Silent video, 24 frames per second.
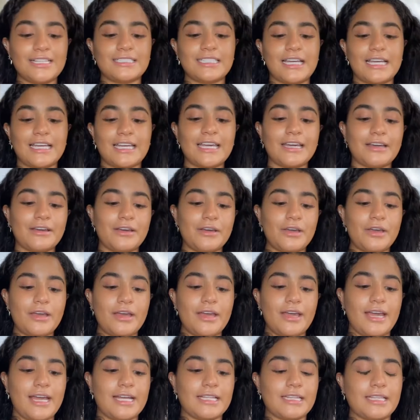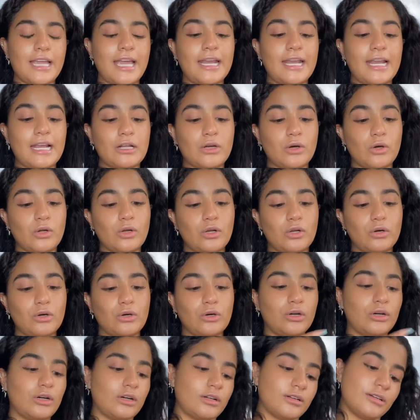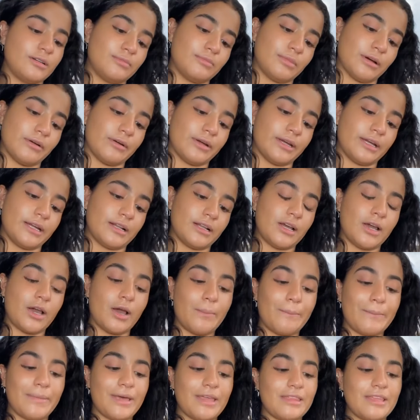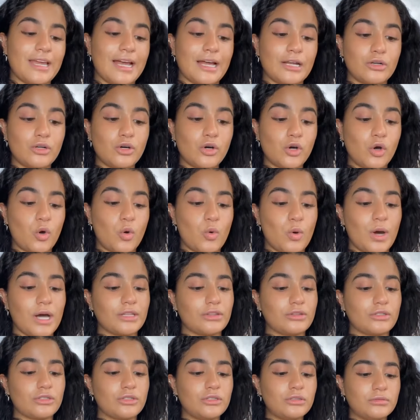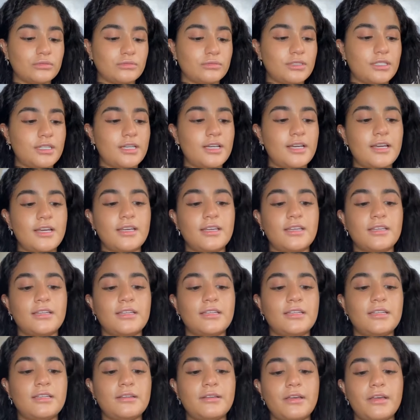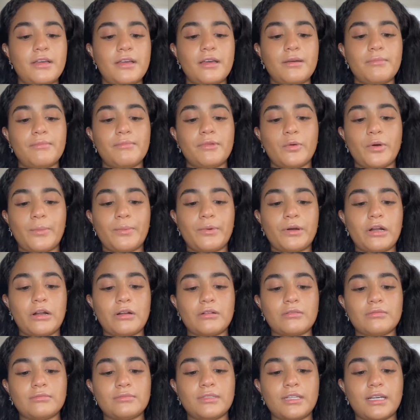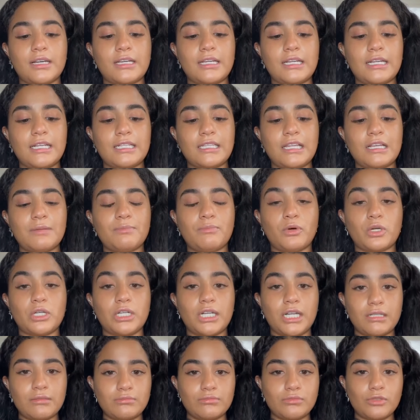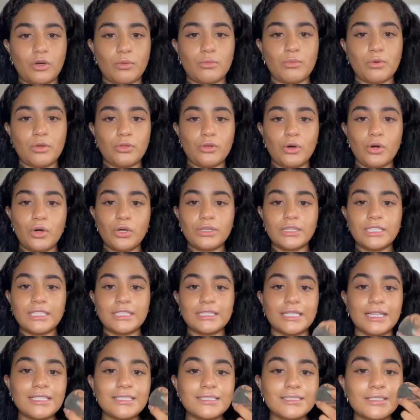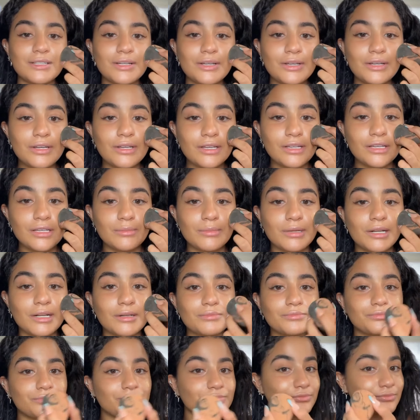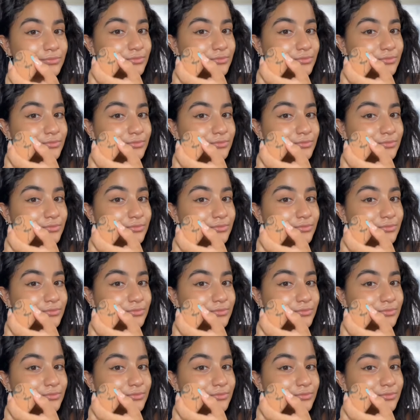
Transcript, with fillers: Así es que este es en el color, a ver, mediano 4. Y me voy a poner aquí en esta esponja, como dos gotitas. Y mira,